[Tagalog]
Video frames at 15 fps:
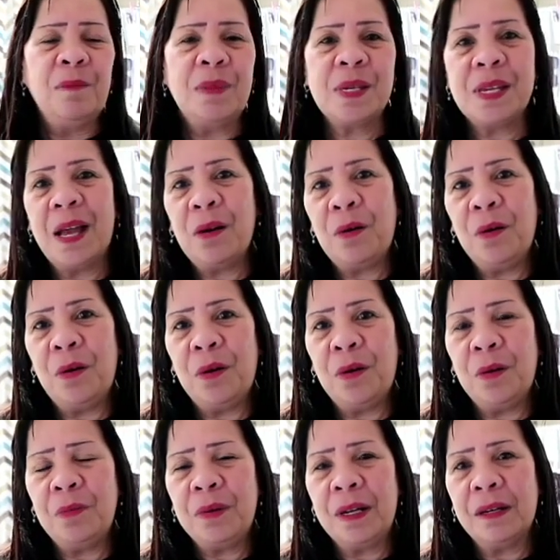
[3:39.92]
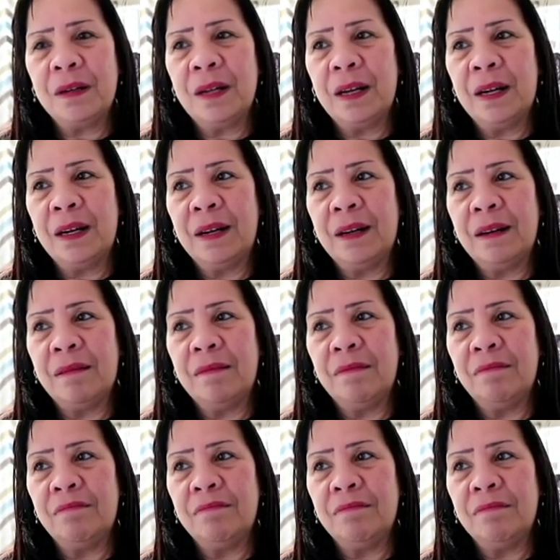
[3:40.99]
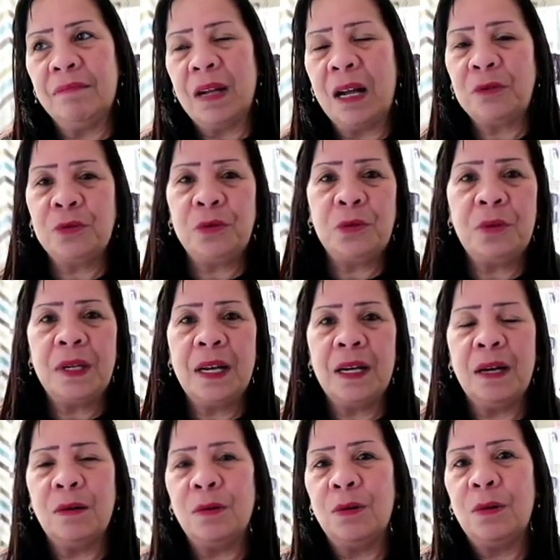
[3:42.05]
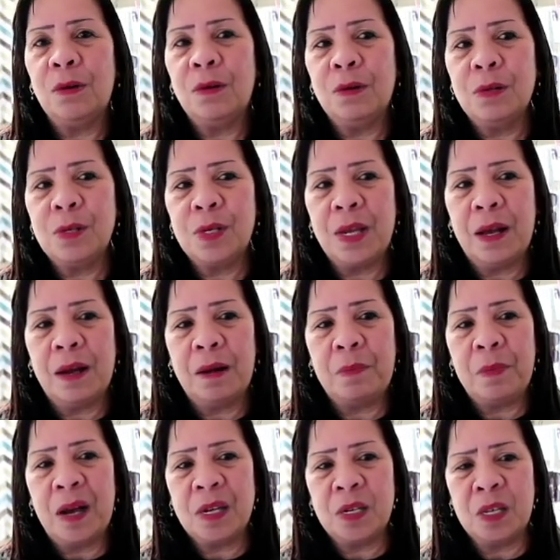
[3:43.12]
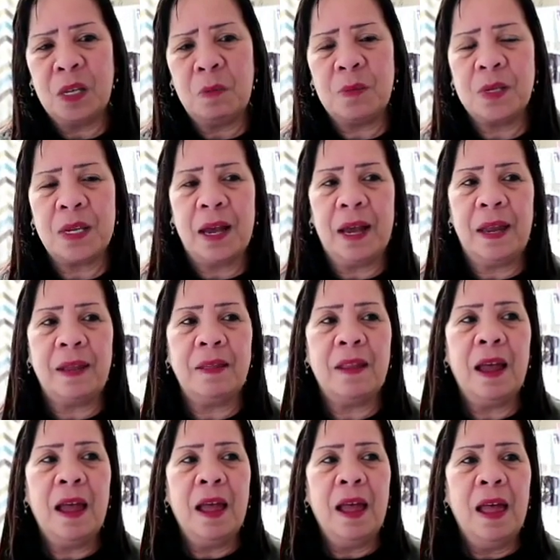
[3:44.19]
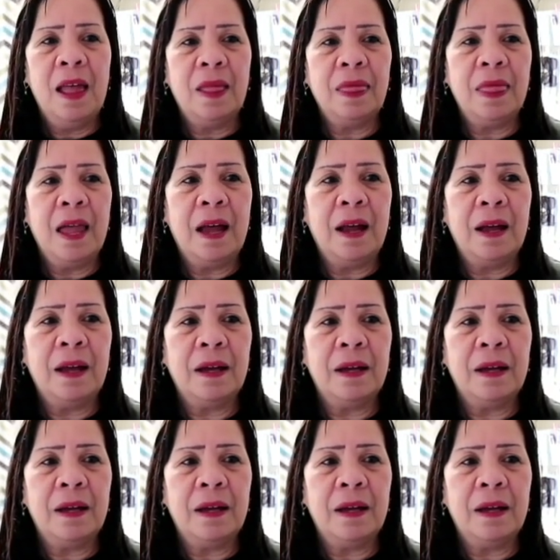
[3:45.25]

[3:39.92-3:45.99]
basta ako nag uh, ano doon lang ako sa positive side na